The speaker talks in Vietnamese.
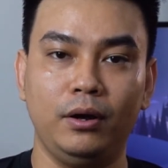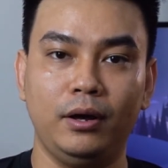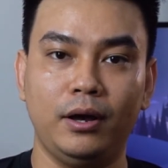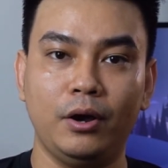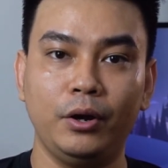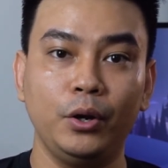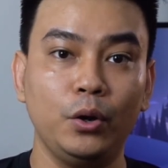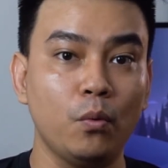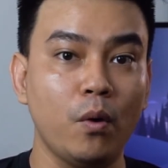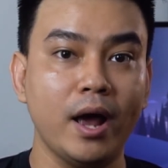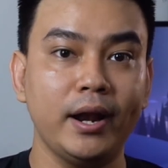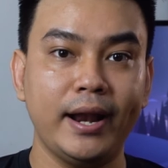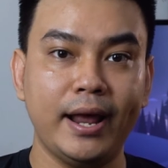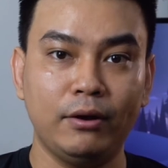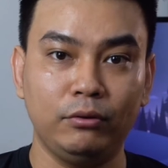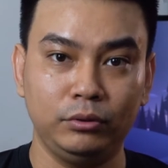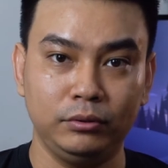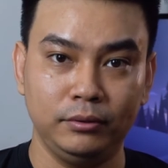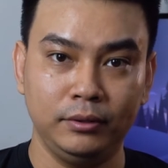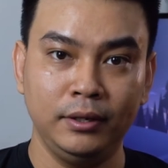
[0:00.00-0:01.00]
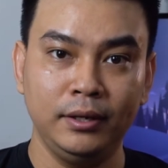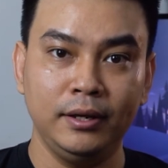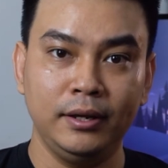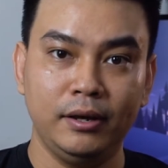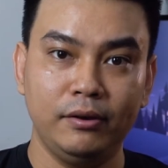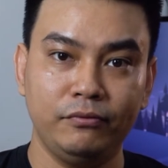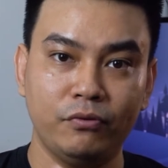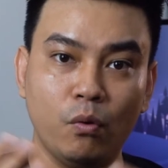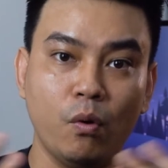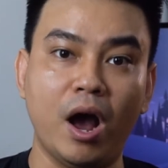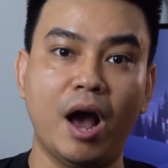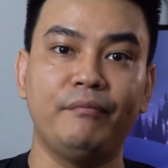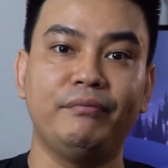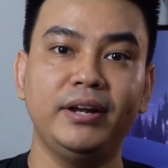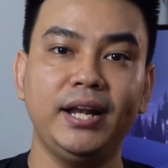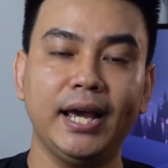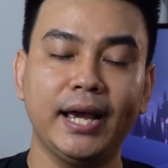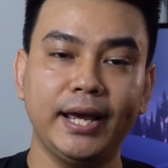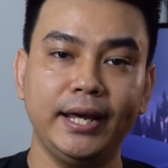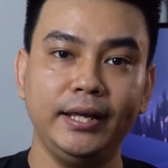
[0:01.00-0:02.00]
à, on one nào phù hợp
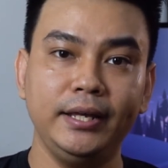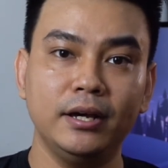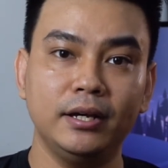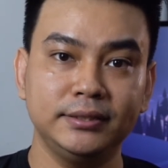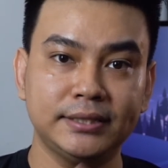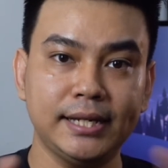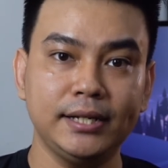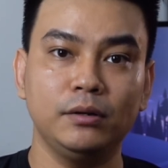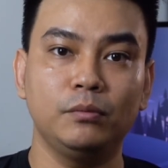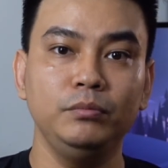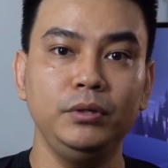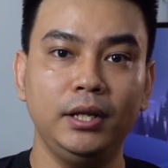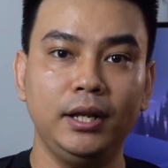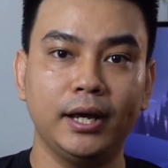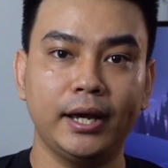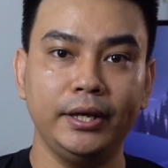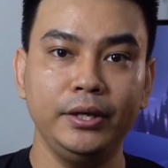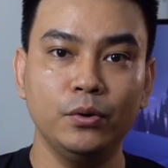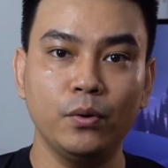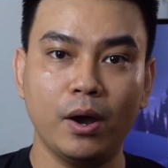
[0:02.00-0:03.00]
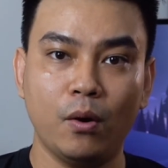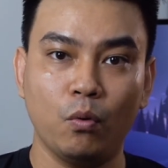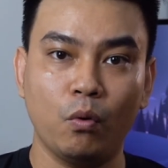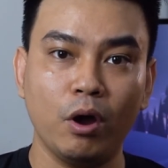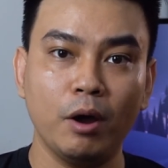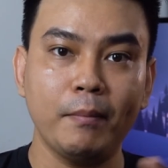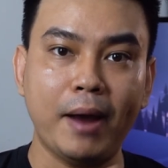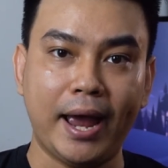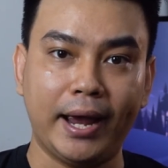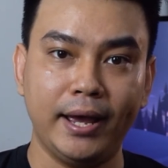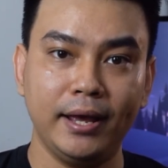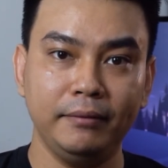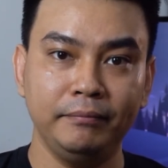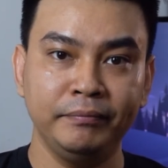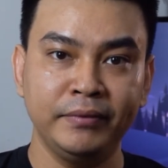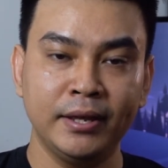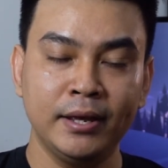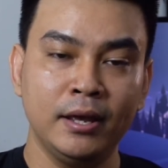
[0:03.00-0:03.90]
với là cái ngân sách cũng như là cái nhu cầu của các bạn ha